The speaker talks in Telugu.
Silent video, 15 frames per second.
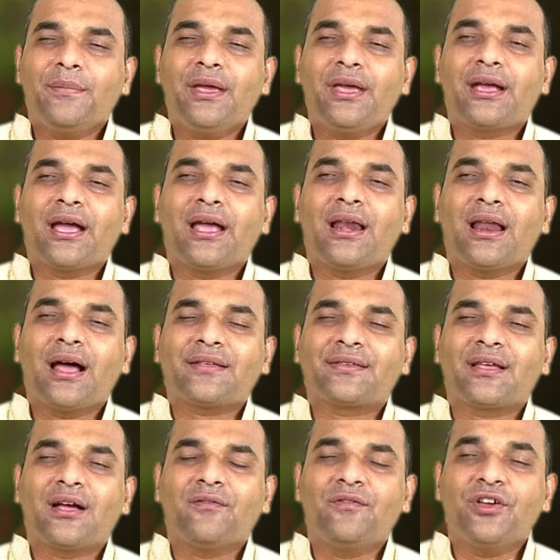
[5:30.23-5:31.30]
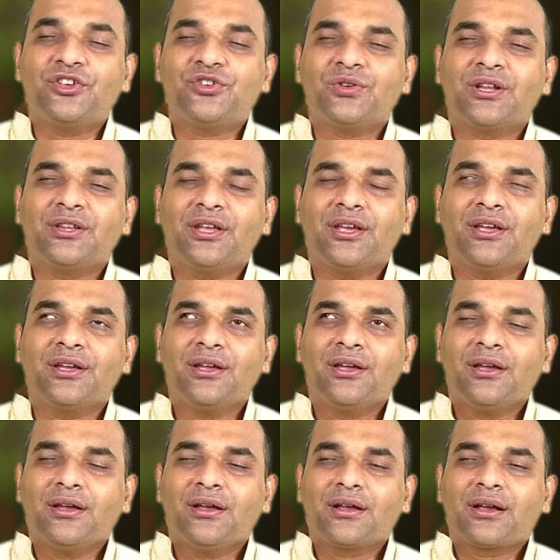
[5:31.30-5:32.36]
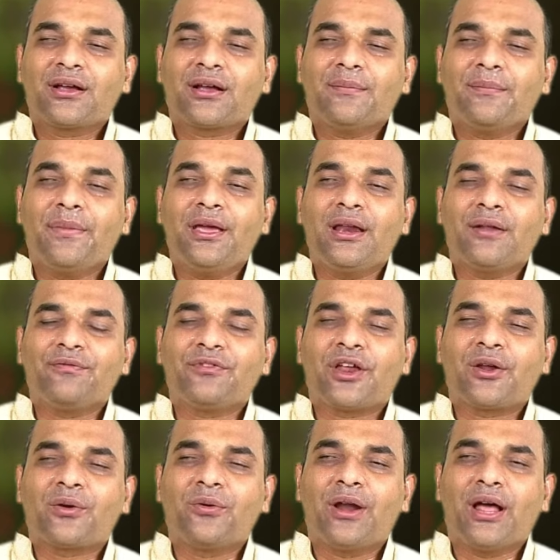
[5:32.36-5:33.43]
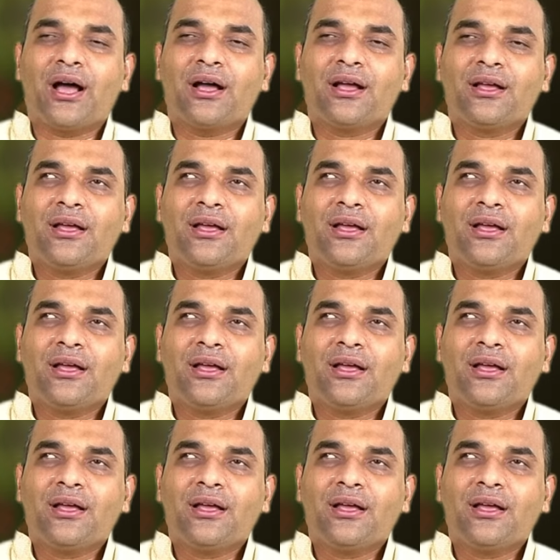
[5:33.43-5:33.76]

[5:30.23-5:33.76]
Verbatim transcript: మీకై లాస వేచున్నది మీరందరూ కూడా